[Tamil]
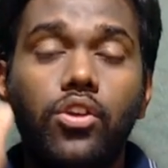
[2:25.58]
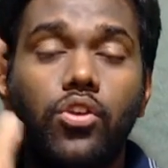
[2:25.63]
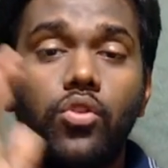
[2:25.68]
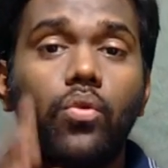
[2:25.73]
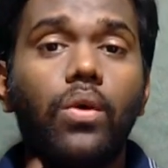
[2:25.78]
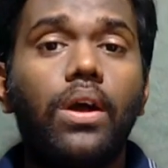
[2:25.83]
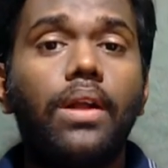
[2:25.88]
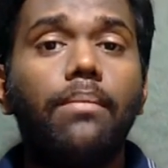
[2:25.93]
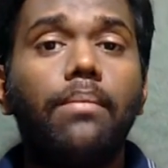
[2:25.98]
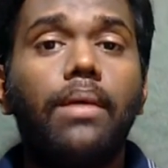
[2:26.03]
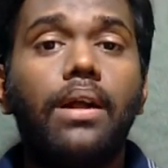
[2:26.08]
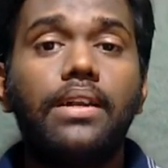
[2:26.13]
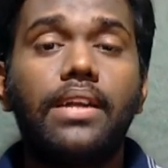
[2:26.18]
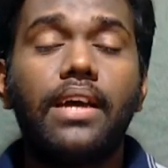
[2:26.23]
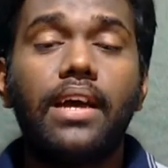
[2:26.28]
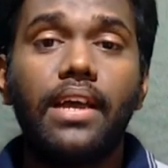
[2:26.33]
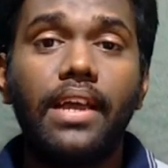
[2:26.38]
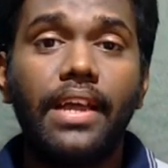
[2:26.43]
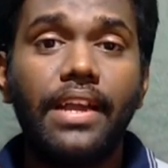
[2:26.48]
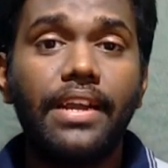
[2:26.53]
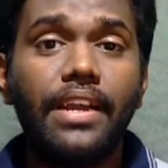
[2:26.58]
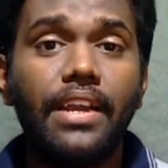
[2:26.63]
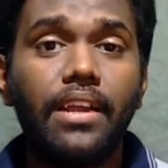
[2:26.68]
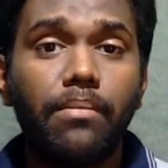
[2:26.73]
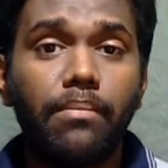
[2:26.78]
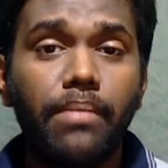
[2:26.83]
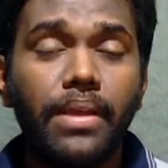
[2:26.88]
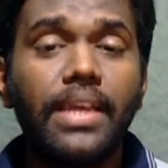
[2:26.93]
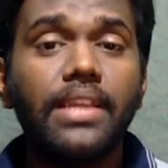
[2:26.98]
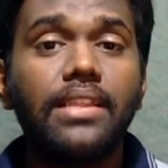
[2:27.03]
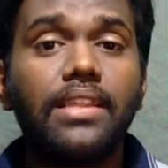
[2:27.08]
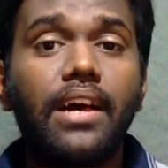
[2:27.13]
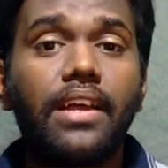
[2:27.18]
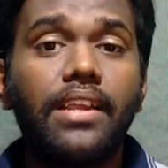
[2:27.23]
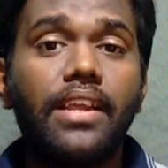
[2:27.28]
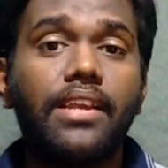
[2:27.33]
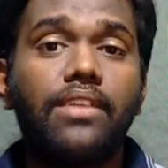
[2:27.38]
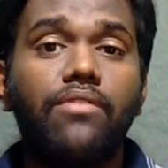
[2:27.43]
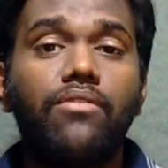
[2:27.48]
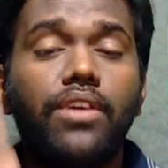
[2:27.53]
யுவான் மாட்டா ஹென்ரிக் மிக்கி
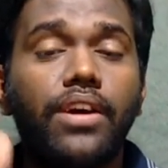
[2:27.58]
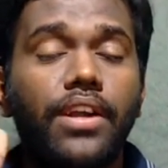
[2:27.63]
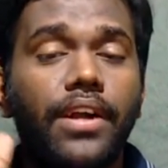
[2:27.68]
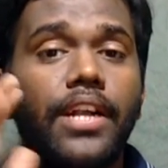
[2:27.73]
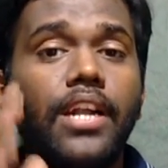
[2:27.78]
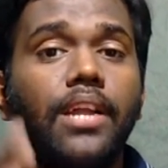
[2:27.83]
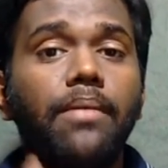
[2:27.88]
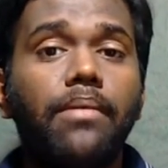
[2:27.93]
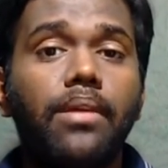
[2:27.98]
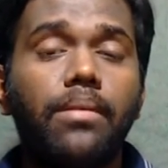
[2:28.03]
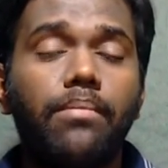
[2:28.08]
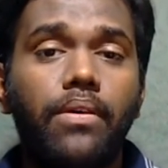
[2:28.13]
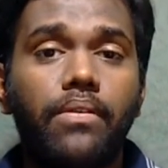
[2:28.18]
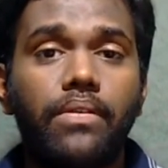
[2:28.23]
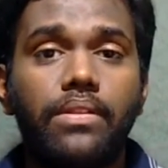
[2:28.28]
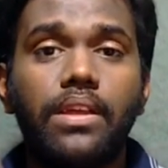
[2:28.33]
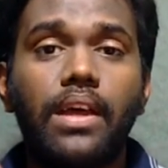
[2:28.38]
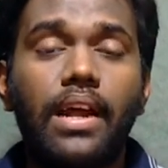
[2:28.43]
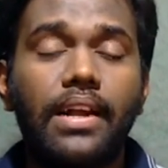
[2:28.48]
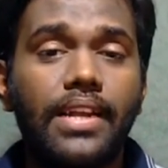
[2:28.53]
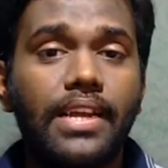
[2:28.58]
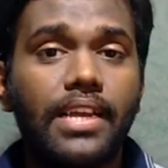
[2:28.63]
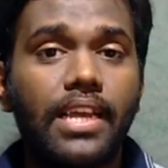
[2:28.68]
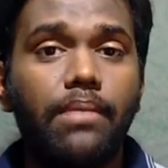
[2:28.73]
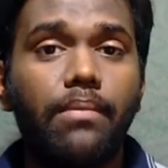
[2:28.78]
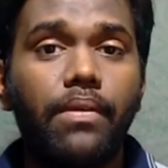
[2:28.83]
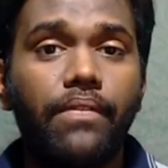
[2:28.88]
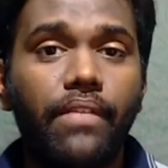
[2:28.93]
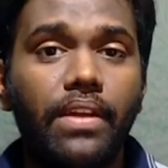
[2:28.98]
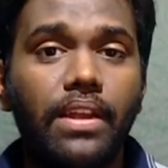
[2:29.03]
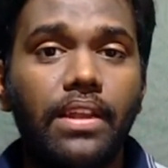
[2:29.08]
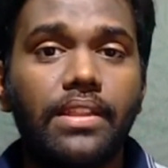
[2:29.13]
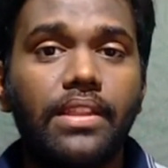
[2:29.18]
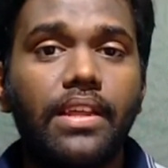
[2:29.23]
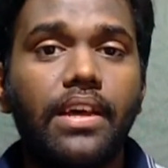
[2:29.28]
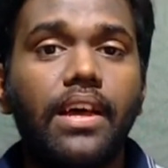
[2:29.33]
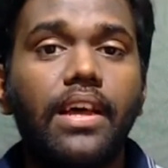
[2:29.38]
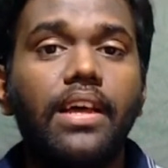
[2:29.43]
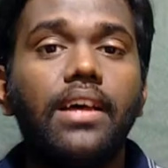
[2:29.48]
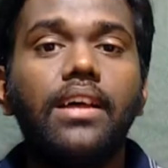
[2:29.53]
தாரியன் இவங்க ரெண்டு பேருமே வந்து அட்டாக்கிங் மிட்ஃபீல்ட்ல
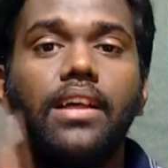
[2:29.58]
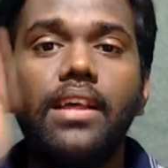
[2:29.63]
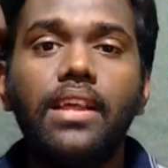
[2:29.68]
இருந்தாங்க